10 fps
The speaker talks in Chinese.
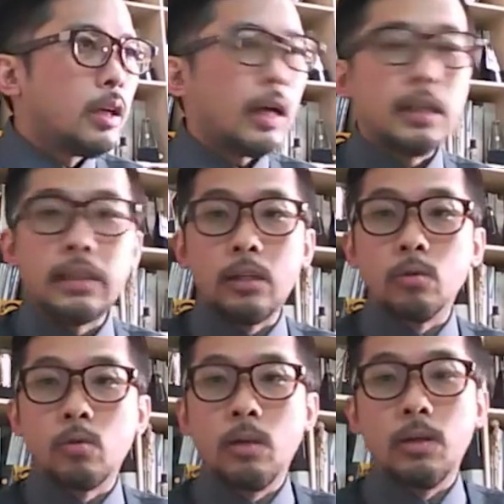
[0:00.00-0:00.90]
那刚才有
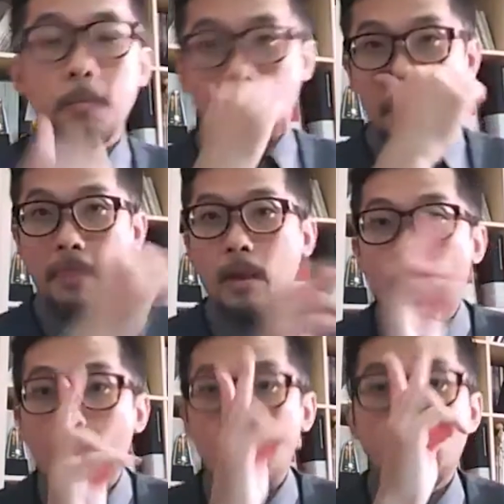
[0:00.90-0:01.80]
说了，
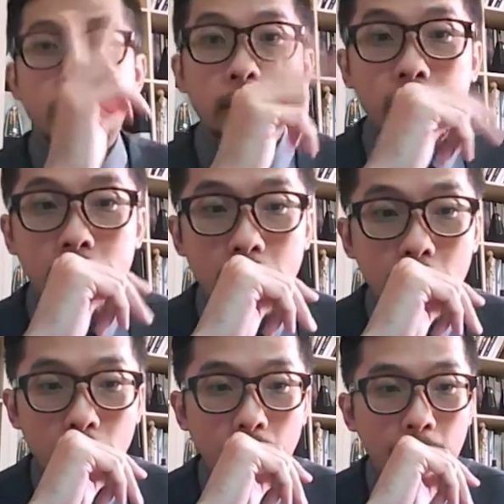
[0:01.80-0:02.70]
万花筒它其实可
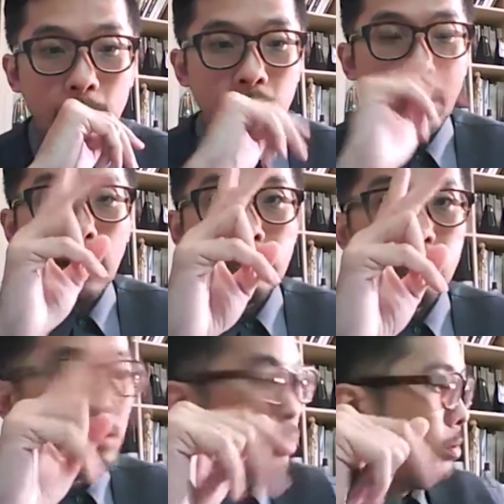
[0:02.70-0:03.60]
以用两片来
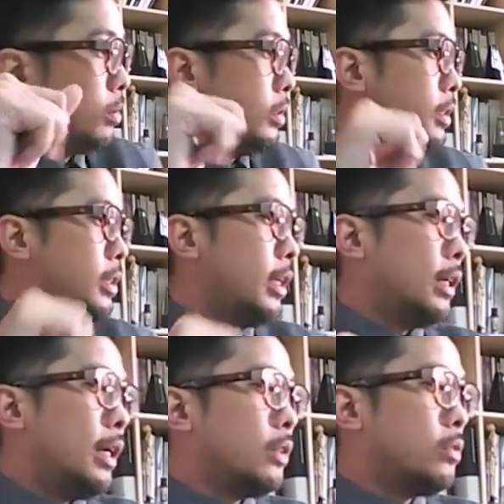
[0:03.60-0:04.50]
做。这一
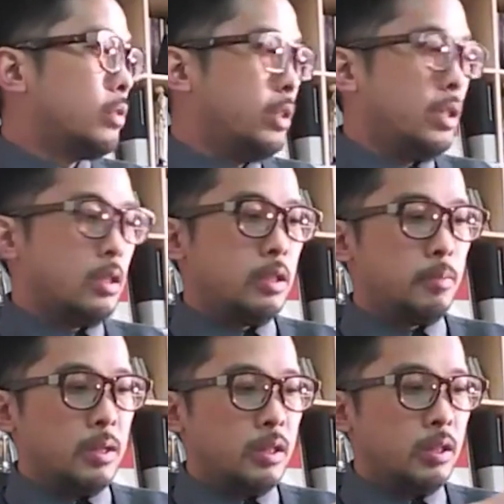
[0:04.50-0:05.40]
个啊，就是一个日
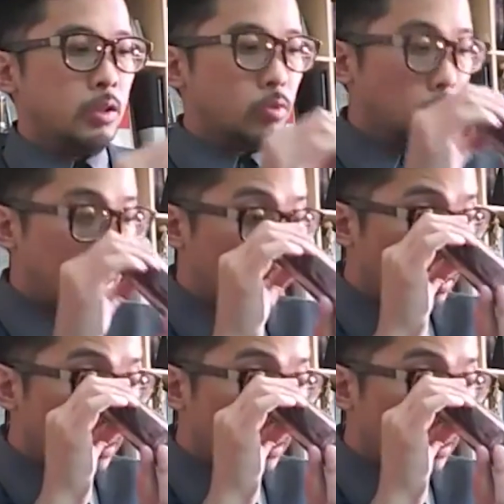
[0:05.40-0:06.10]
本的艺术家